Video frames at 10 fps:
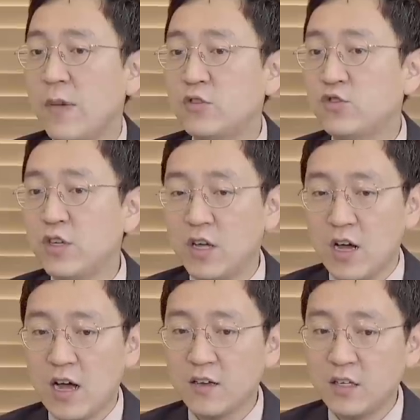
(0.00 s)
매출이
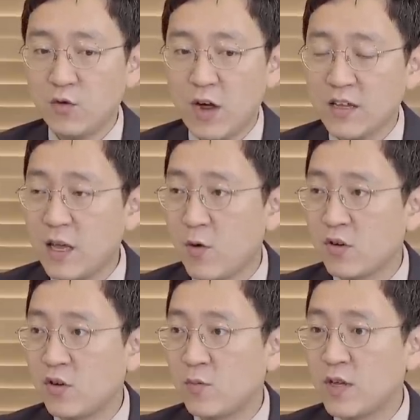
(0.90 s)
한 끼로 한 끼
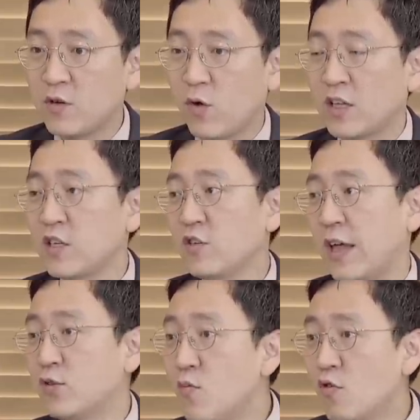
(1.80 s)
먹는 것보다는 과자는
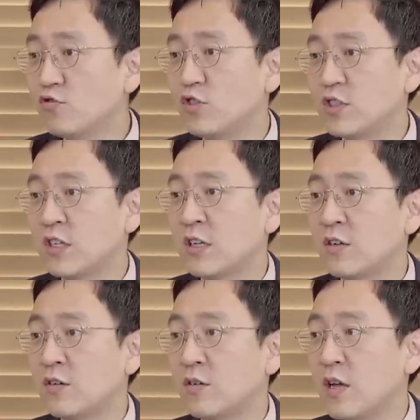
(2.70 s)
계속 먹을 수
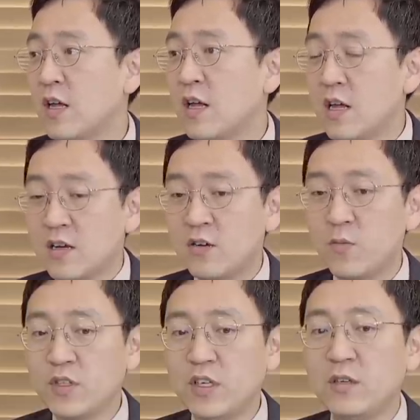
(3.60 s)
있잖아요. 네.
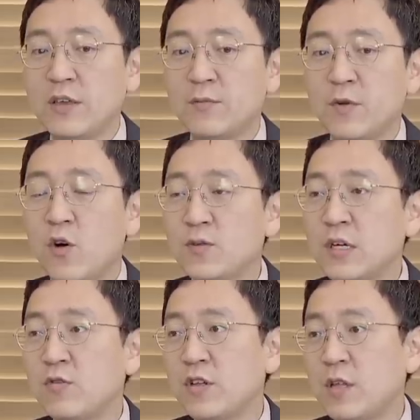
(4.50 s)
그러면 이
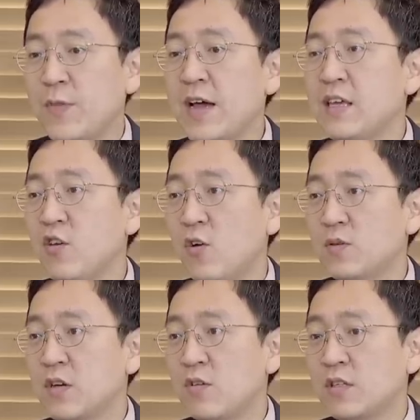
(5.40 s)
영업사원한테 파이
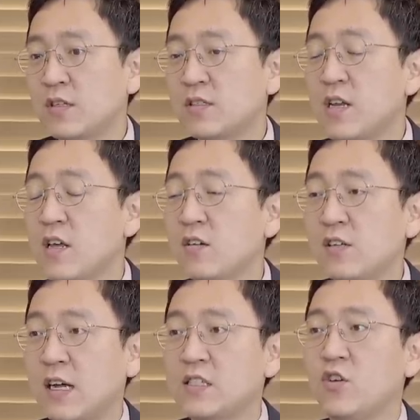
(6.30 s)
영업사원한테 스낵을
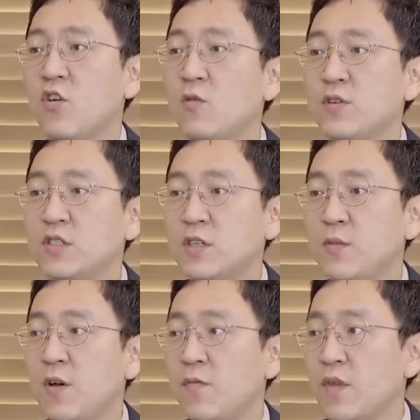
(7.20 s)
같이 영업을
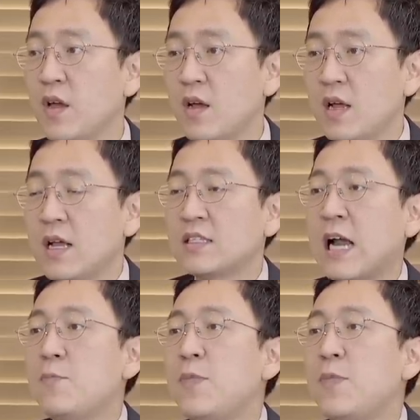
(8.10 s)
시키면 아~ 잘